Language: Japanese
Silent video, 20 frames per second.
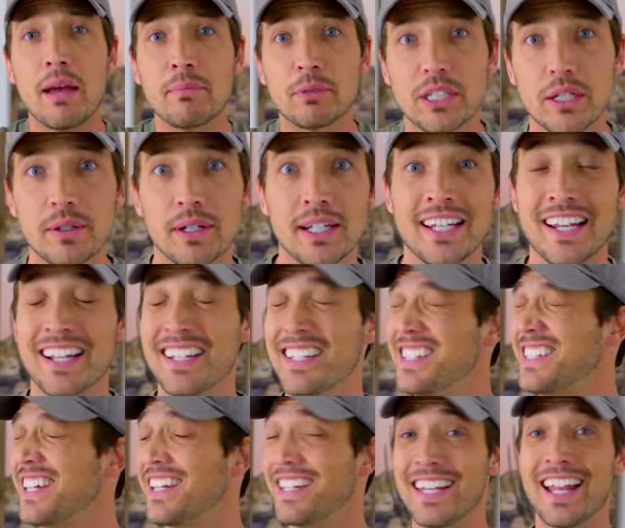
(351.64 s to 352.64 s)
会も幸
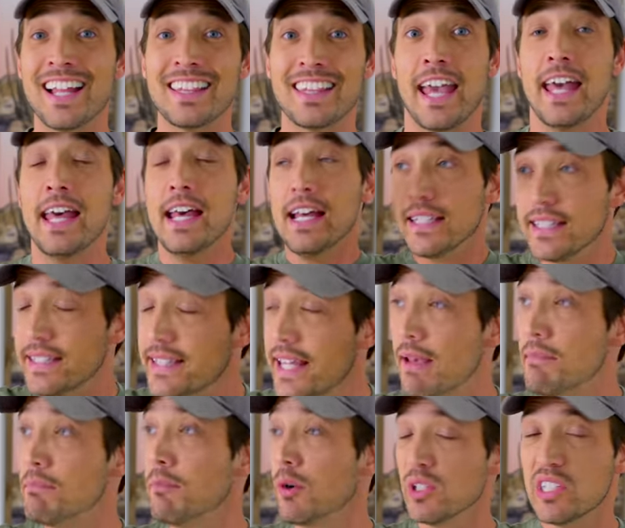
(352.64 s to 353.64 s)
せになって、
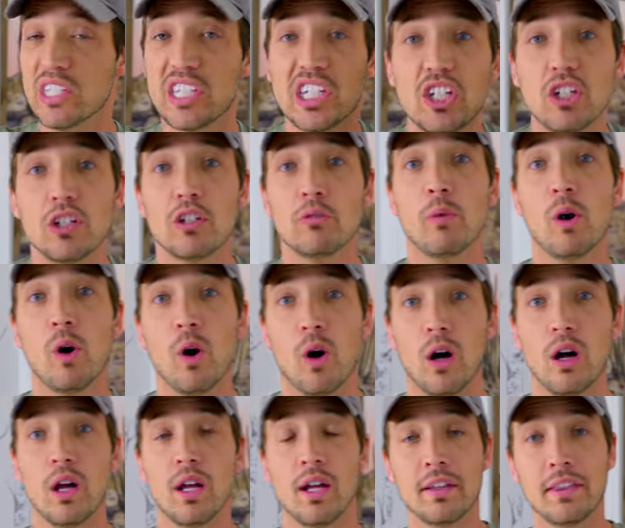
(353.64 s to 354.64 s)
天も地球
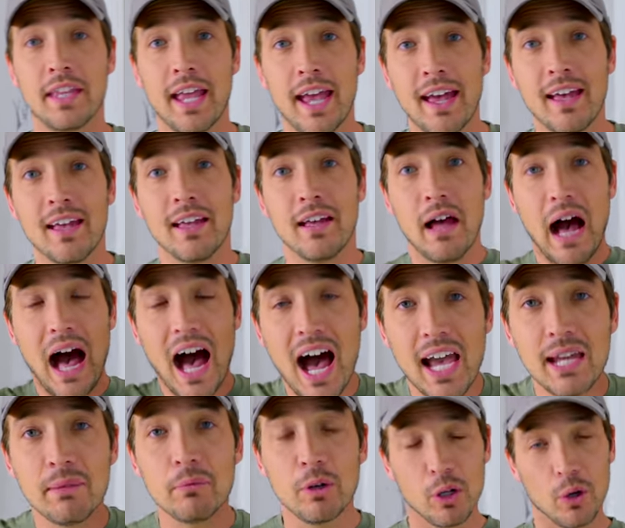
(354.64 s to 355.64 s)
もね、
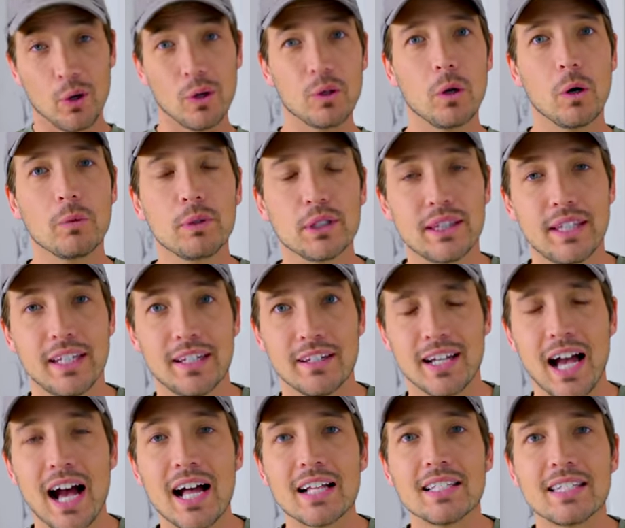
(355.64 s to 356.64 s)
愛も喜ぶって
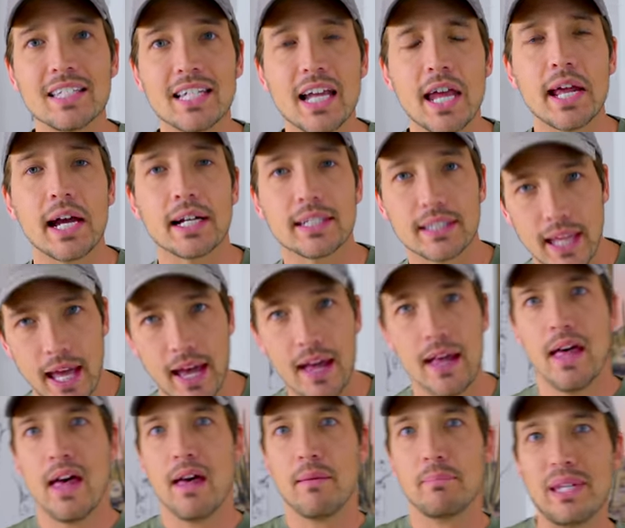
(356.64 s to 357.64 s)
いう感じじゃなくて、
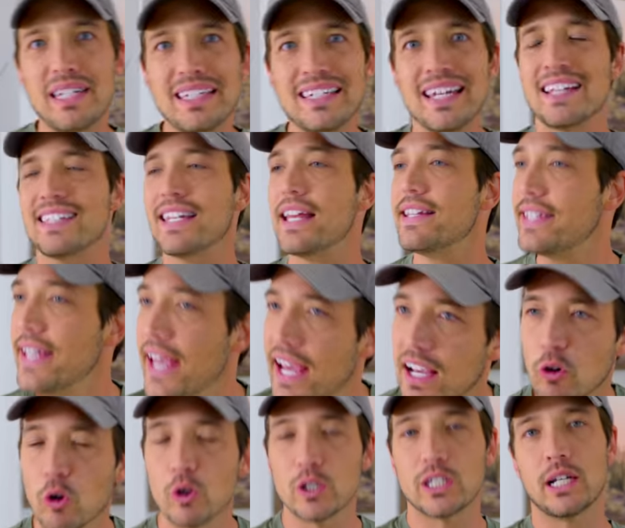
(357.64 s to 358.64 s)
ビジネスで成
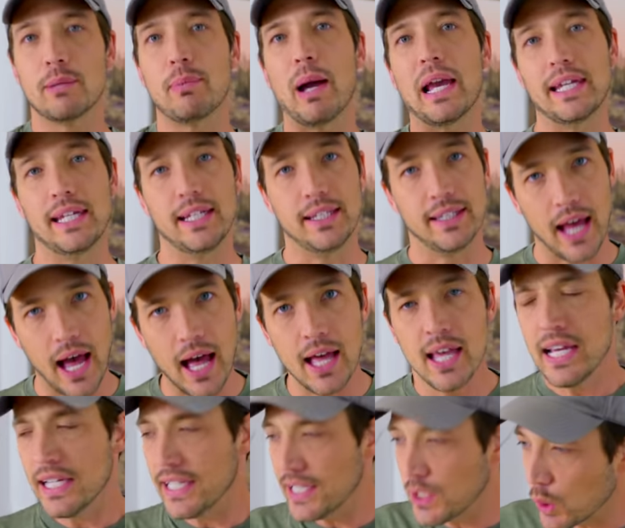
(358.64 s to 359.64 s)
功すればいいんだ。
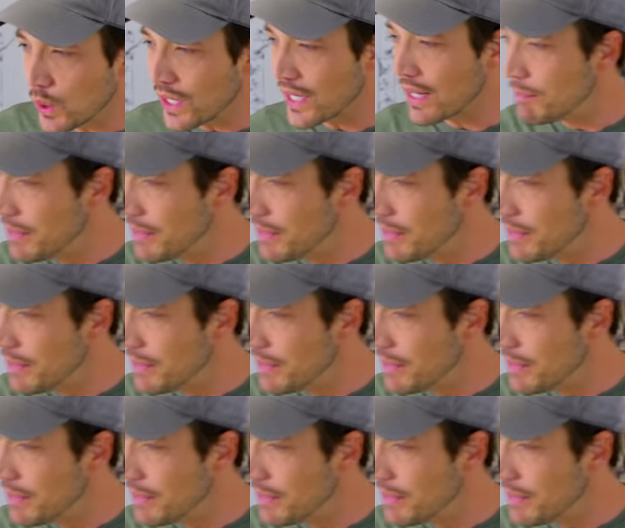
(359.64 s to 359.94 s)
人か